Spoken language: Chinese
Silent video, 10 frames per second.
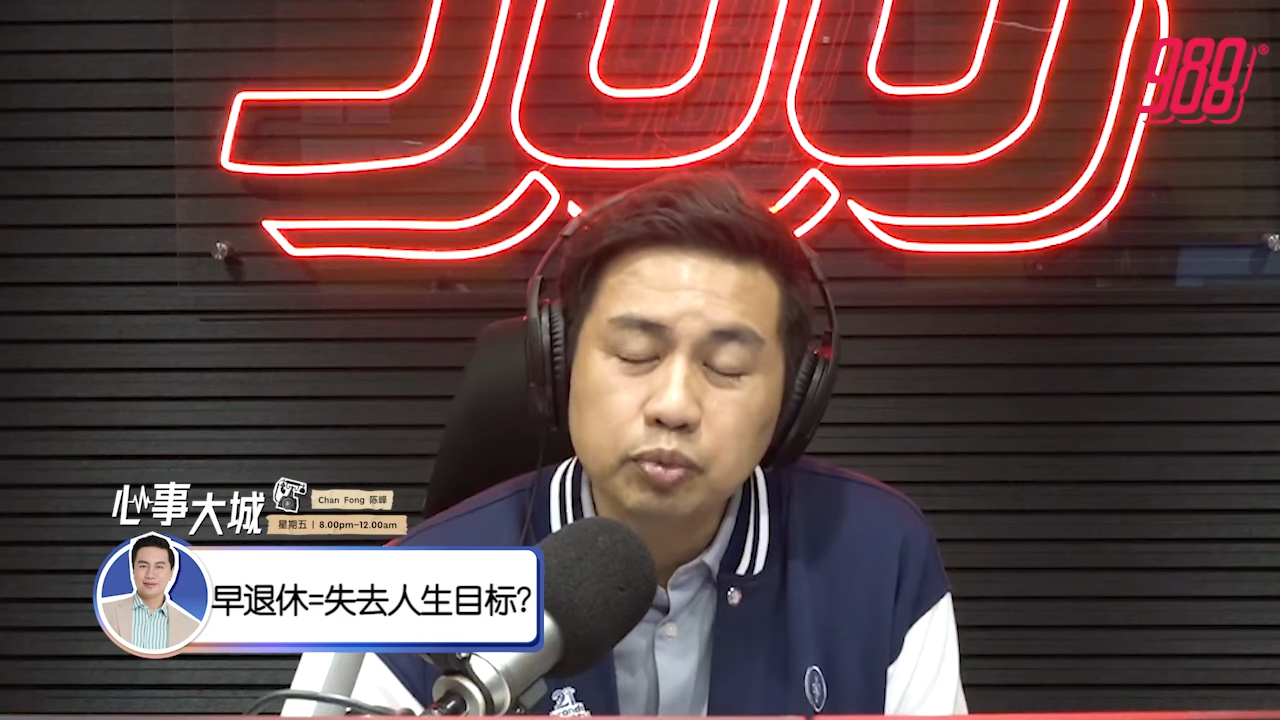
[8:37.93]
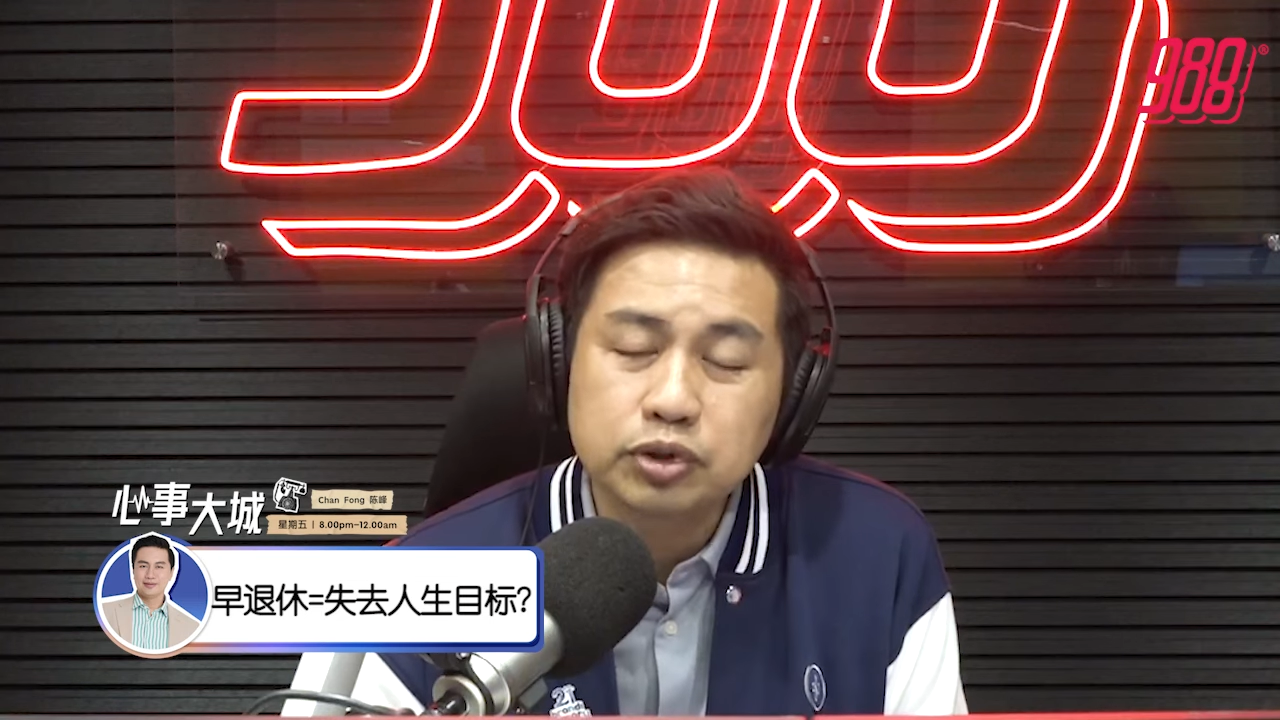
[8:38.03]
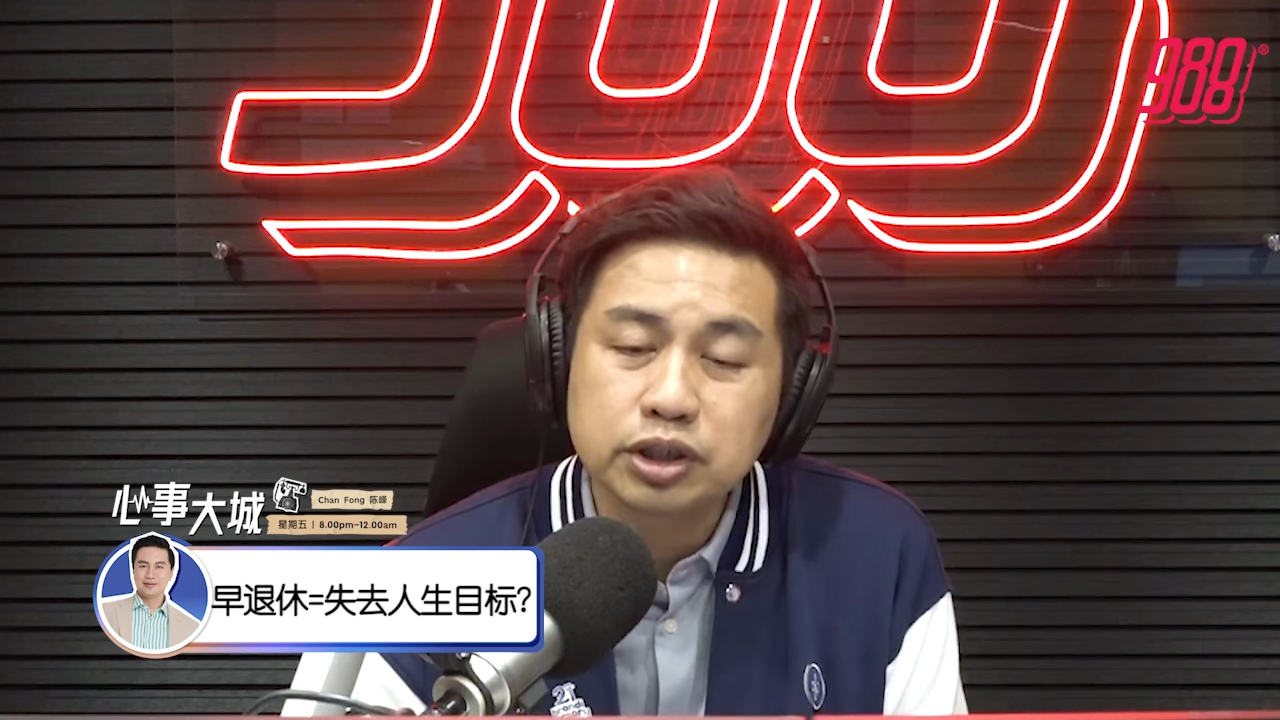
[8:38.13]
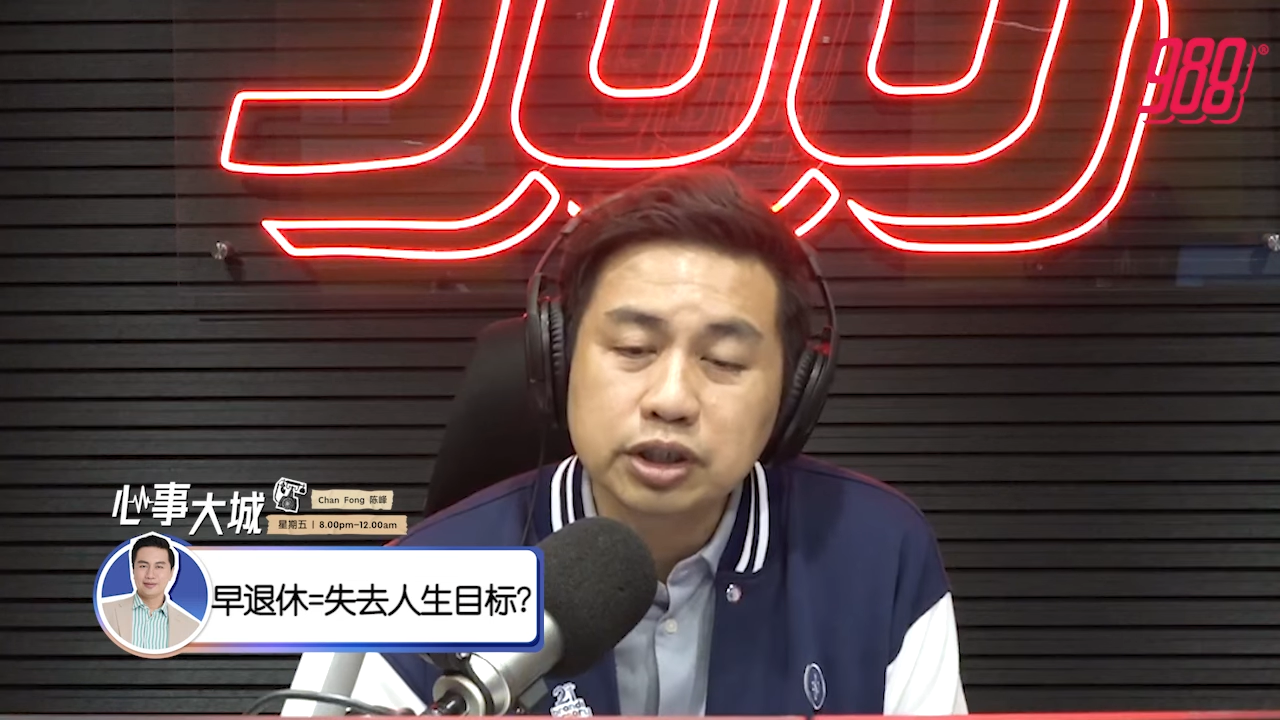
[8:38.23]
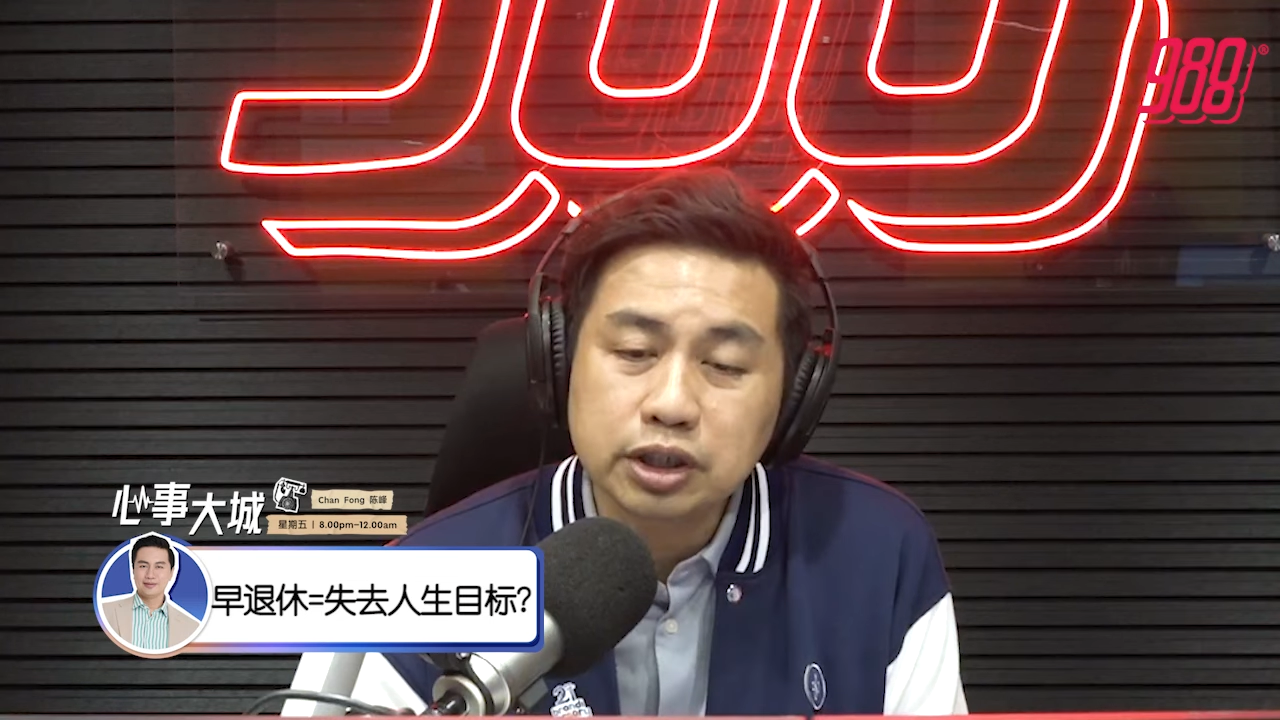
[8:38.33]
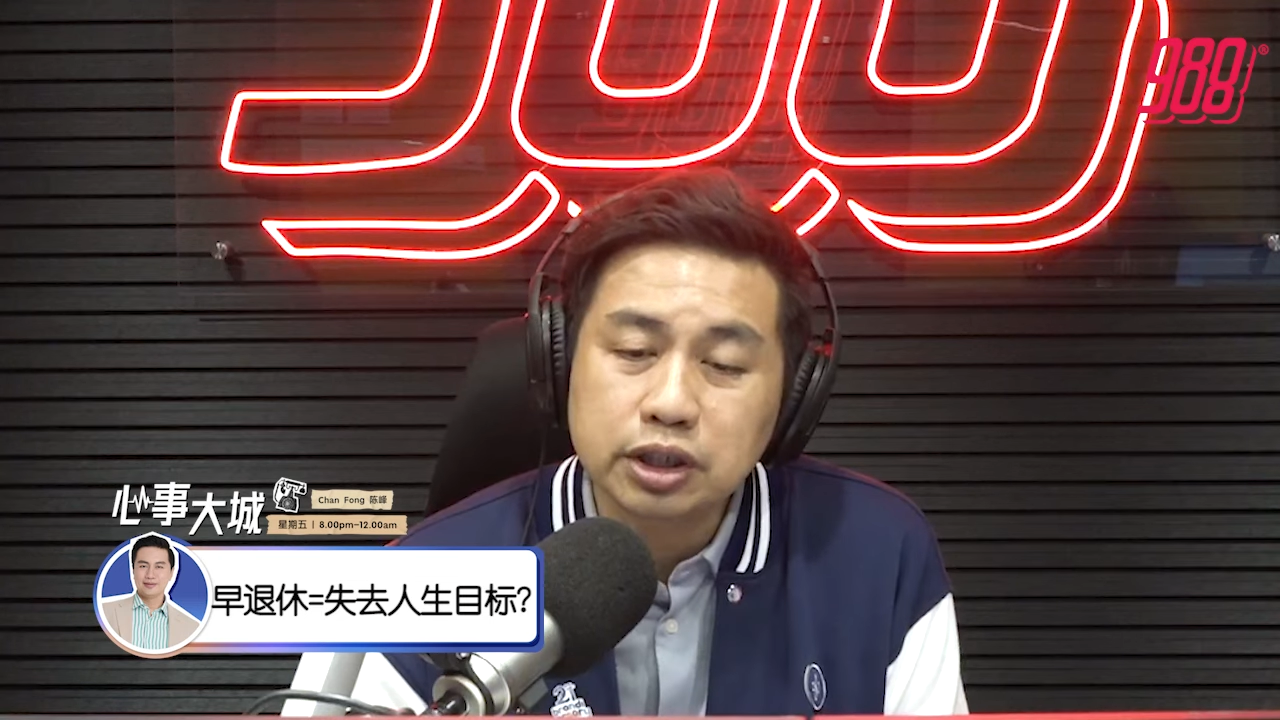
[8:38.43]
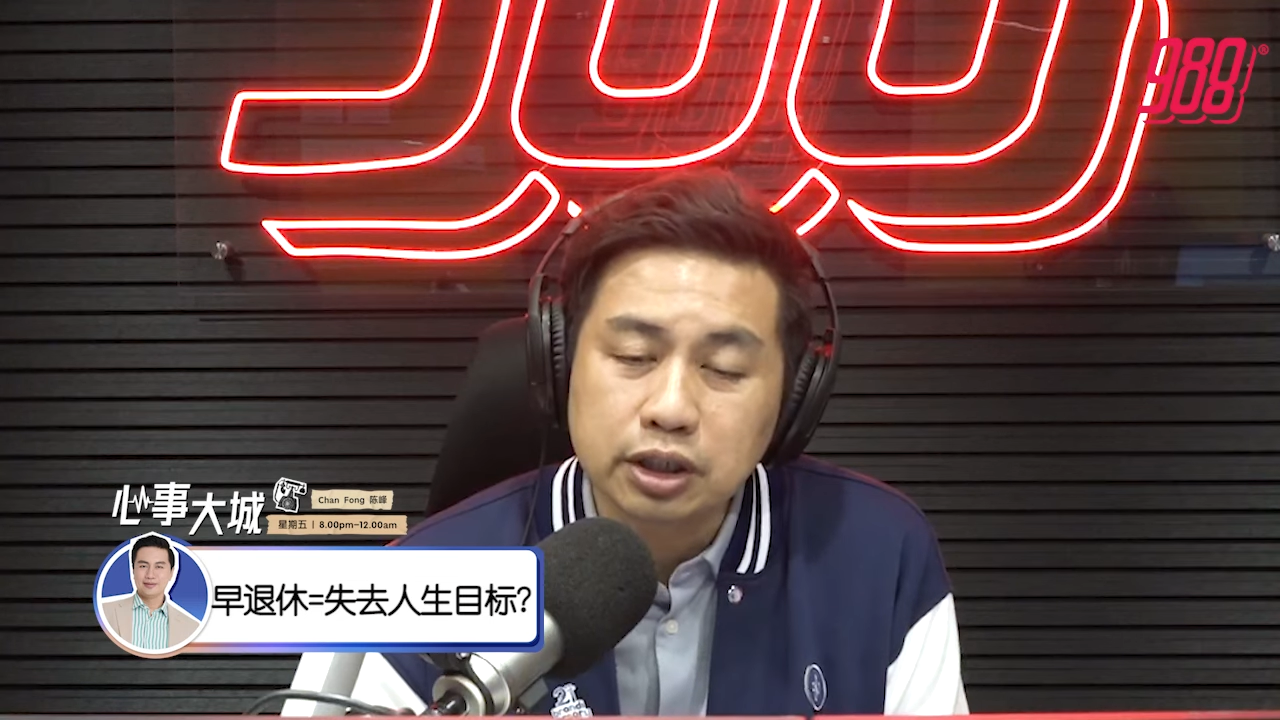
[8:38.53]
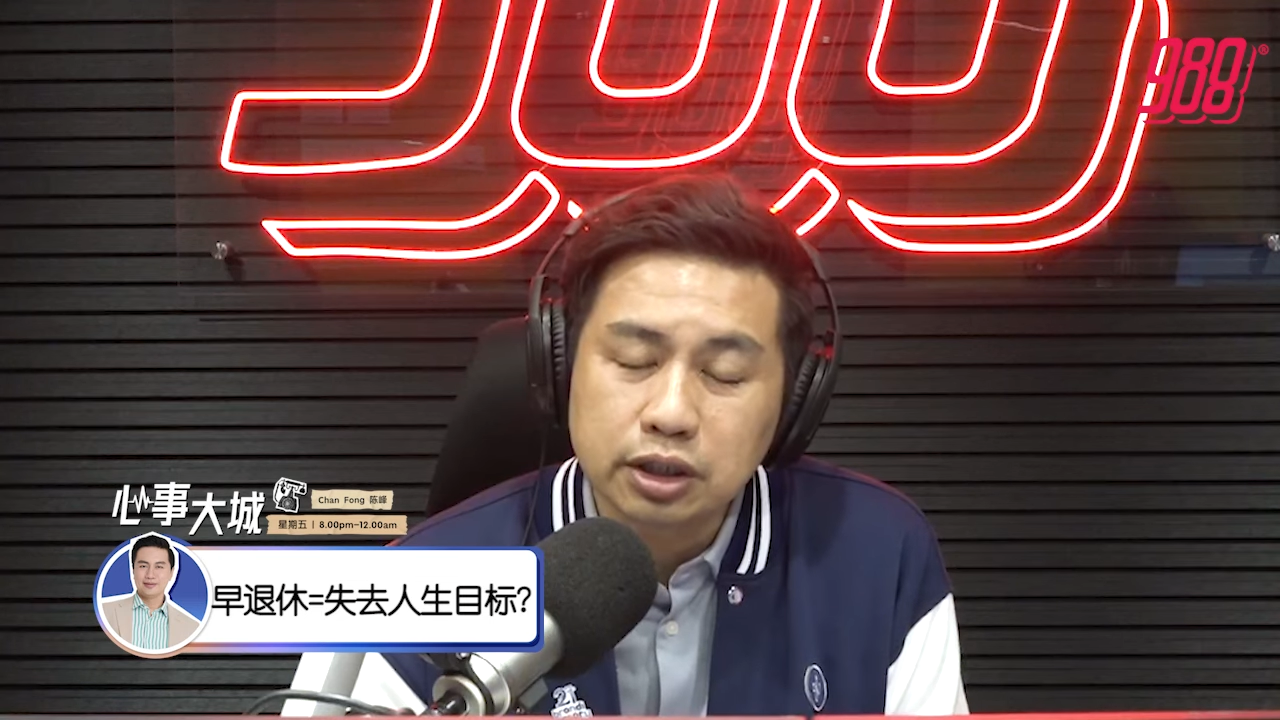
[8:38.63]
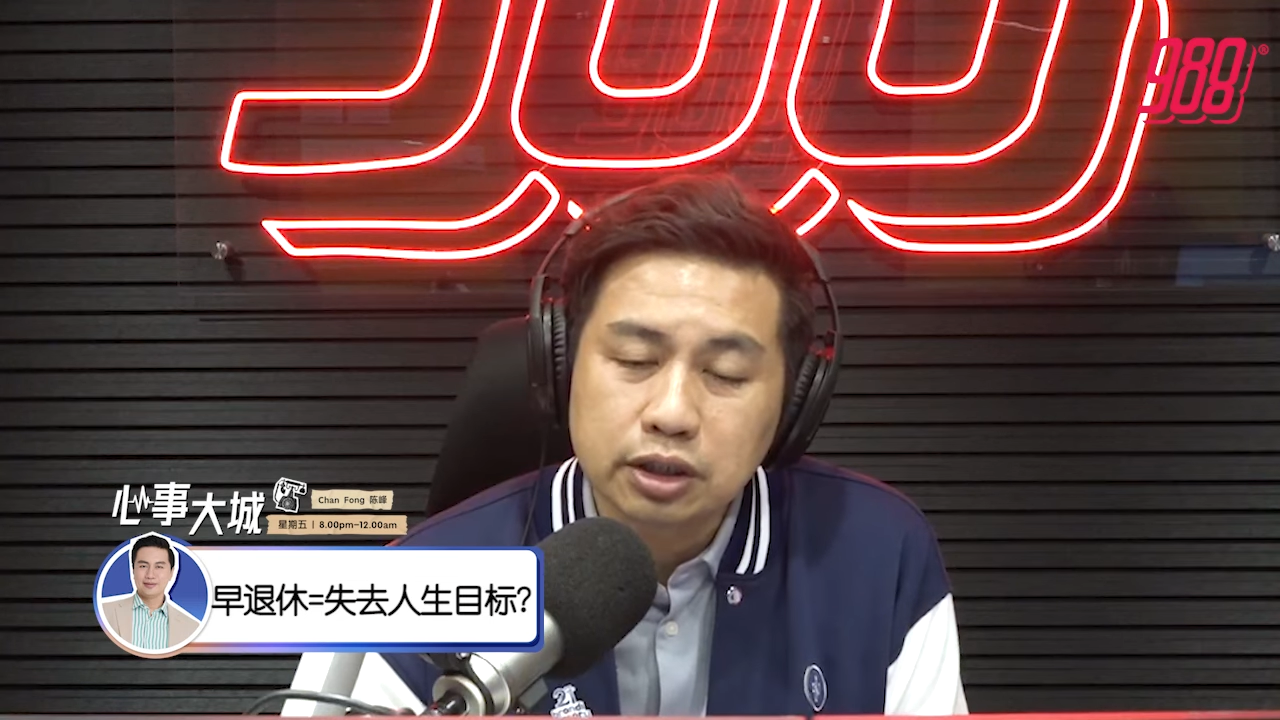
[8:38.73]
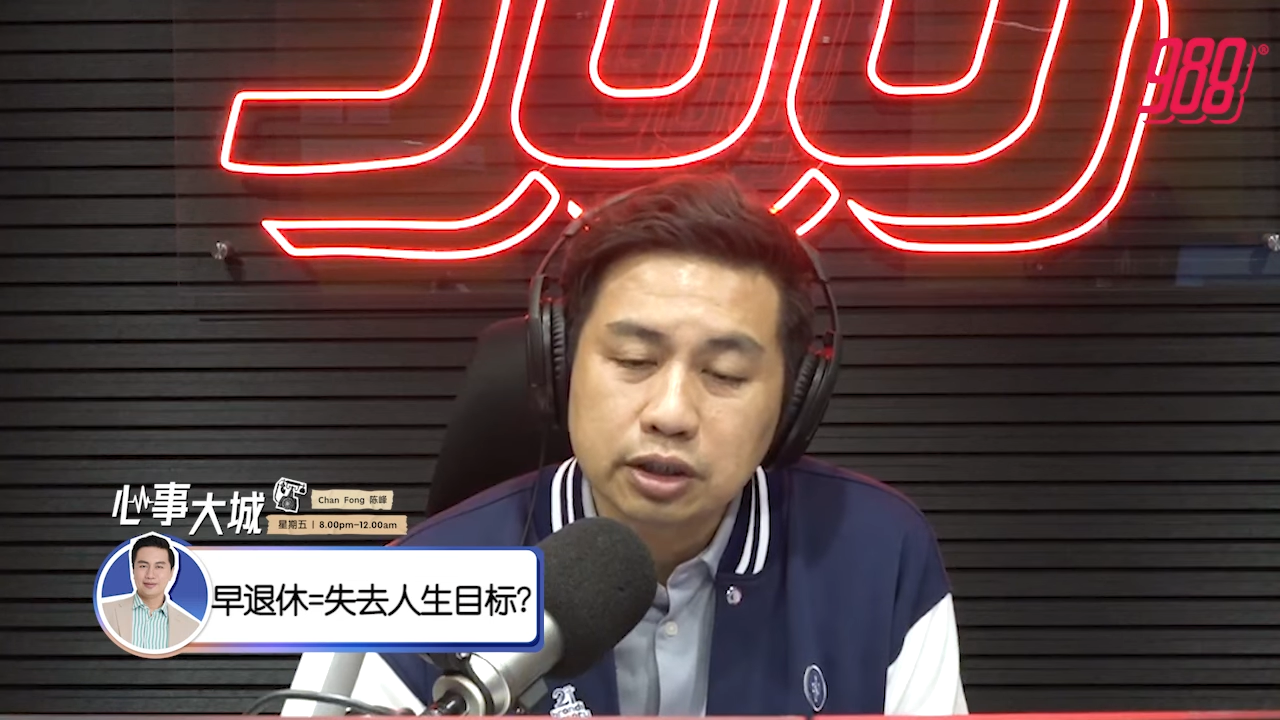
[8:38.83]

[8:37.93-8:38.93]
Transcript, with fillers: 不经意